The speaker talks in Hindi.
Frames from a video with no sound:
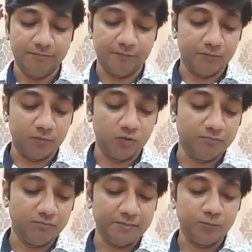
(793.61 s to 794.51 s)
प्रभु
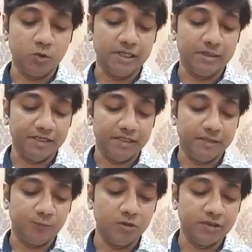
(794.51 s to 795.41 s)
मैं बोलने में
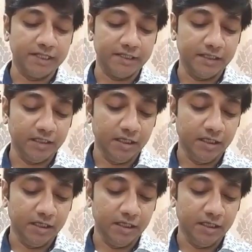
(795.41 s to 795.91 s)
निपुण नहीं